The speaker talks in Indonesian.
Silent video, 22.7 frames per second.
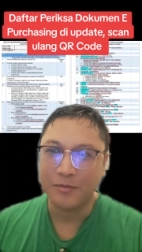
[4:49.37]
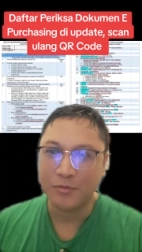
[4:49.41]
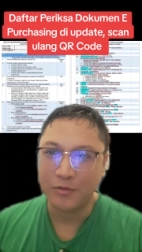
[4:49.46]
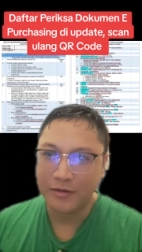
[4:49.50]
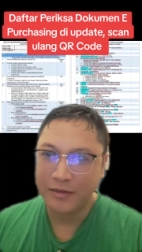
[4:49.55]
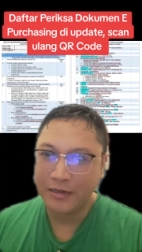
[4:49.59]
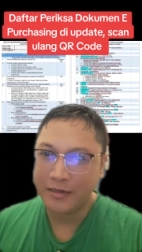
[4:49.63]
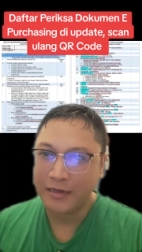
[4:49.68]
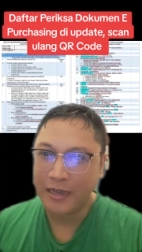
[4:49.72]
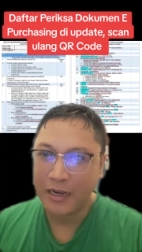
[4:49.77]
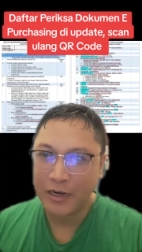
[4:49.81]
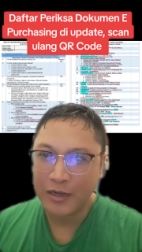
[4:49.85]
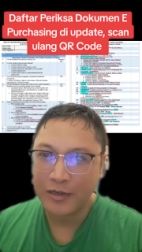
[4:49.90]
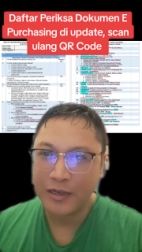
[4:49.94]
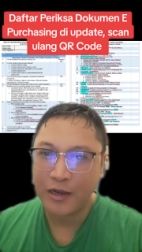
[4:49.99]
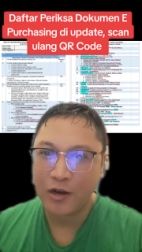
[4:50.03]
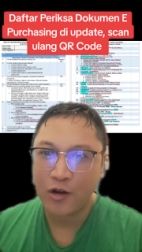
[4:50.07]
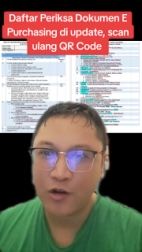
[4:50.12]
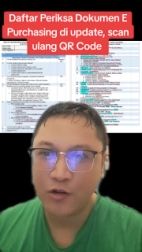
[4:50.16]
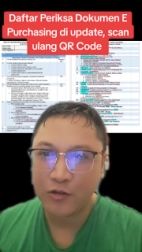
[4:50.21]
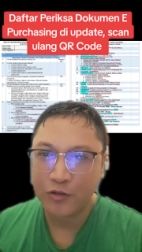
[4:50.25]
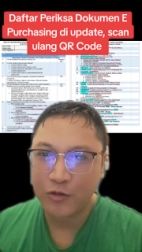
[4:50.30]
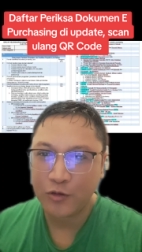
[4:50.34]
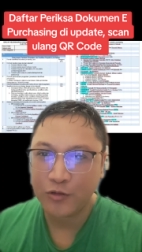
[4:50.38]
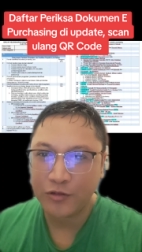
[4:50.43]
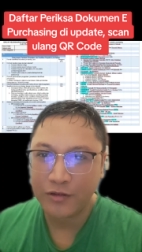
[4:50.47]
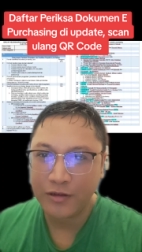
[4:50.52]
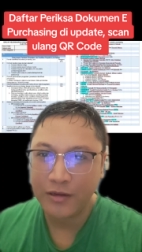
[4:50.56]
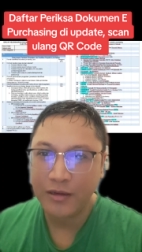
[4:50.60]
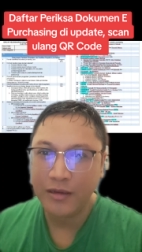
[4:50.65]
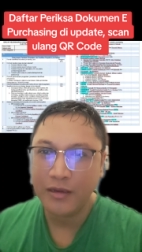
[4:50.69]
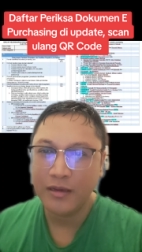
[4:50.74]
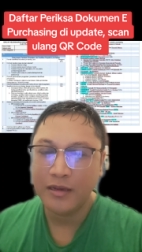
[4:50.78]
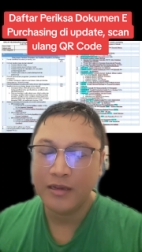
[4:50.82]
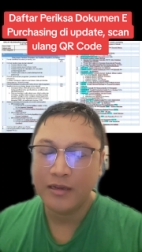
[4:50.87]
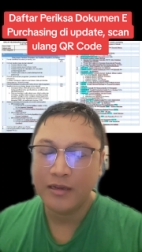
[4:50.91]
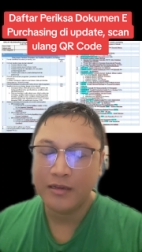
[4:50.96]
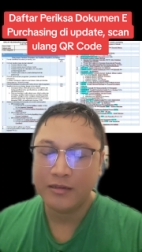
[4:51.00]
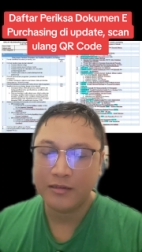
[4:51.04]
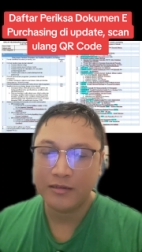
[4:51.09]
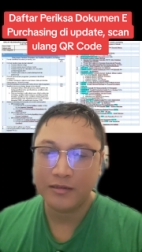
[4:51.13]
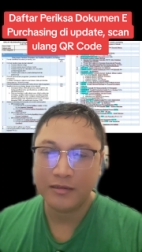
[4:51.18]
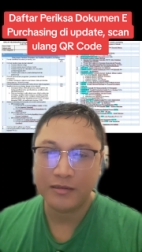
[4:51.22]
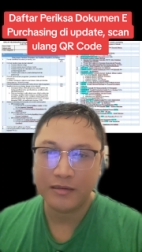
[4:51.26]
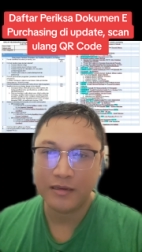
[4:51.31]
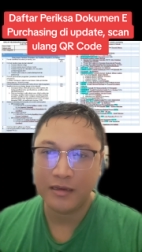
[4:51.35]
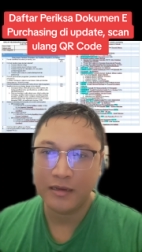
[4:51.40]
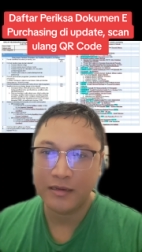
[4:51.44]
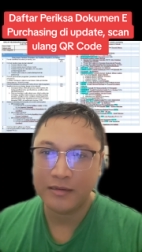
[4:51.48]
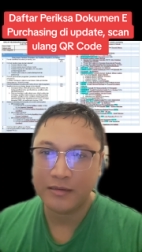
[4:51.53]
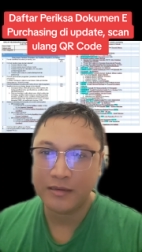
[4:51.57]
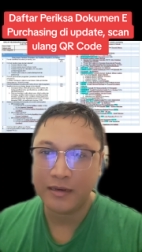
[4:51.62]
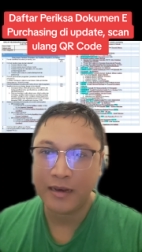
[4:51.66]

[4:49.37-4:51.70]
Kemudian kalau yang konstruksi, eh,